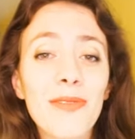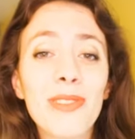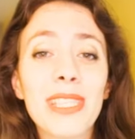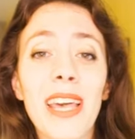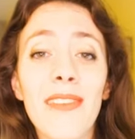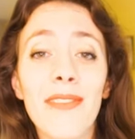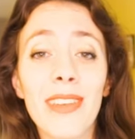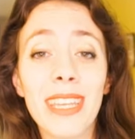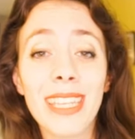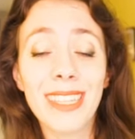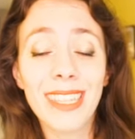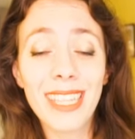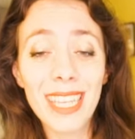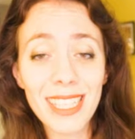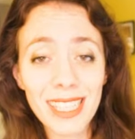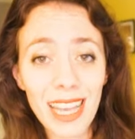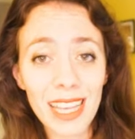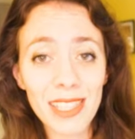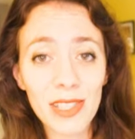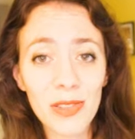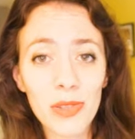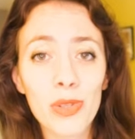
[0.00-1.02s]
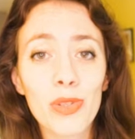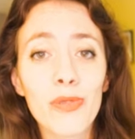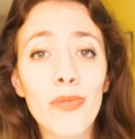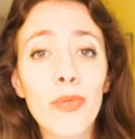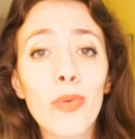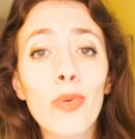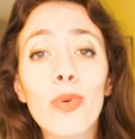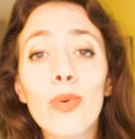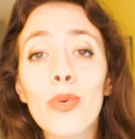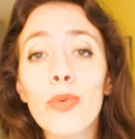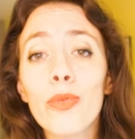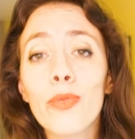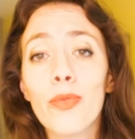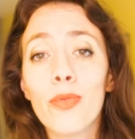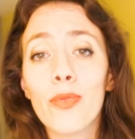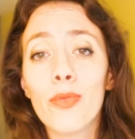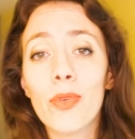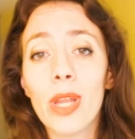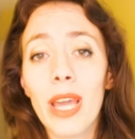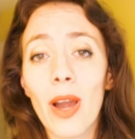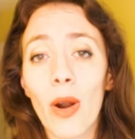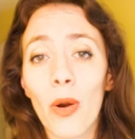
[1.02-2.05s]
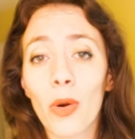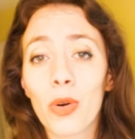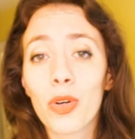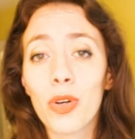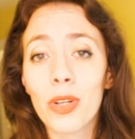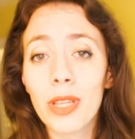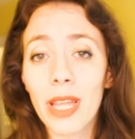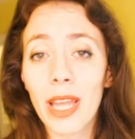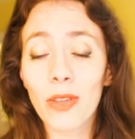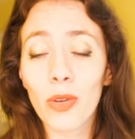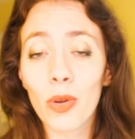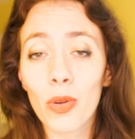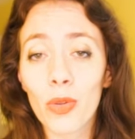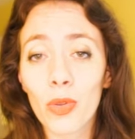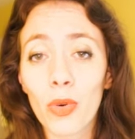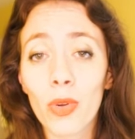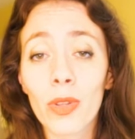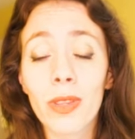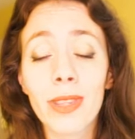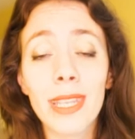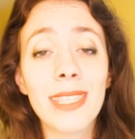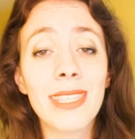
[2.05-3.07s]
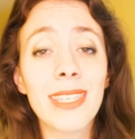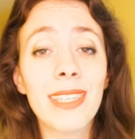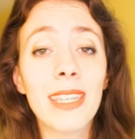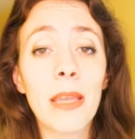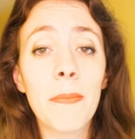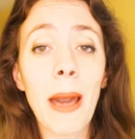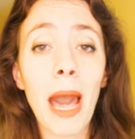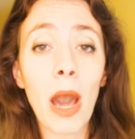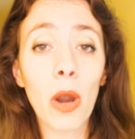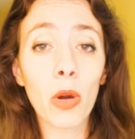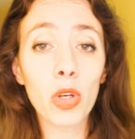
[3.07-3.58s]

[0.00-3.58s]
vous avez des astuces, vous, ou que vous voulez en connaître d'autres, n'hésitez pas à